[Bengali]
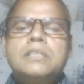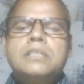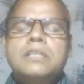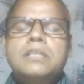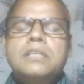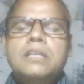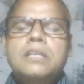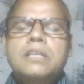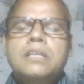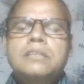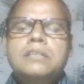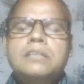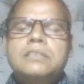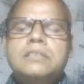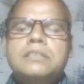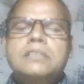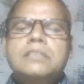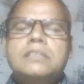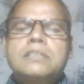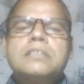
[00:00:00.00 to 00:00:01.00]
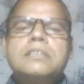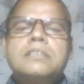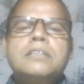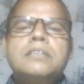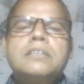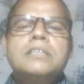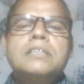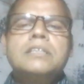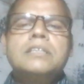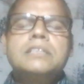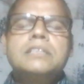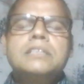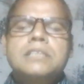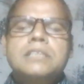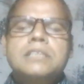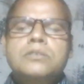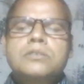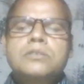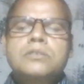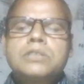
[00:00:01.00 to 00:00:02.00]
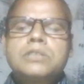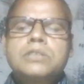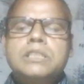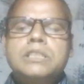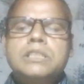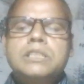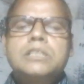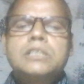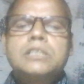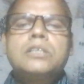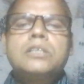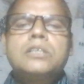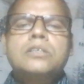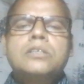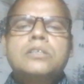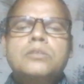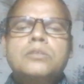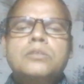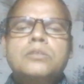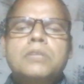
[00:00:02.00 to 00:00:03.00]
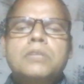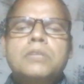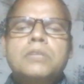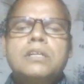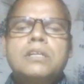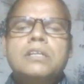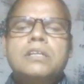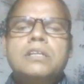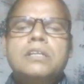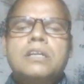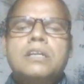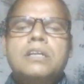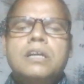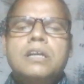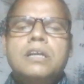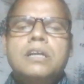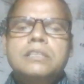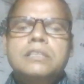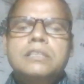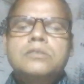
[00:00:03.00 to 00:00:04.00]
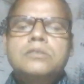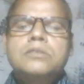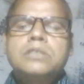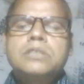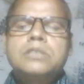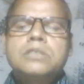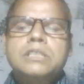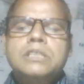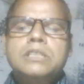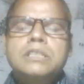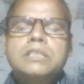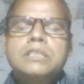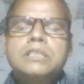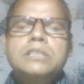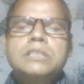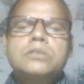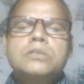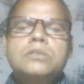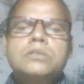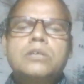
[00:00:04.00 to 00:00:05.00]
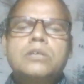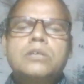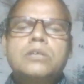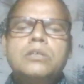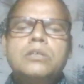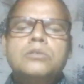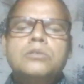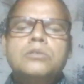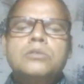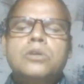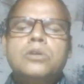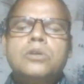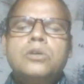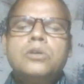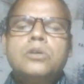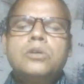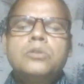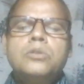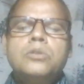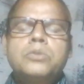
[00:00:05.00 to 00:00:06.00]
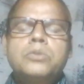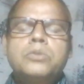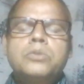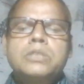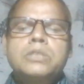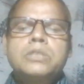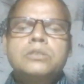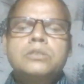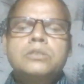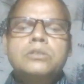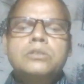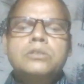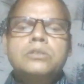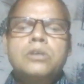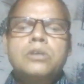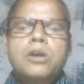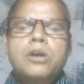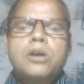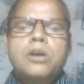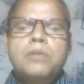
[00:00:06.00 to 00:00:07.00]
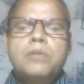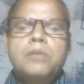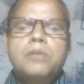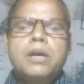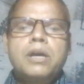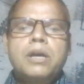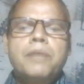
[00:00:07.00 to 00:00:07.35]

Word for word: ক্লাস নেওয়ার চেষ্টা করছি তোমরা আশা করছি কিছুটা হলেও উপকৃত হওয়া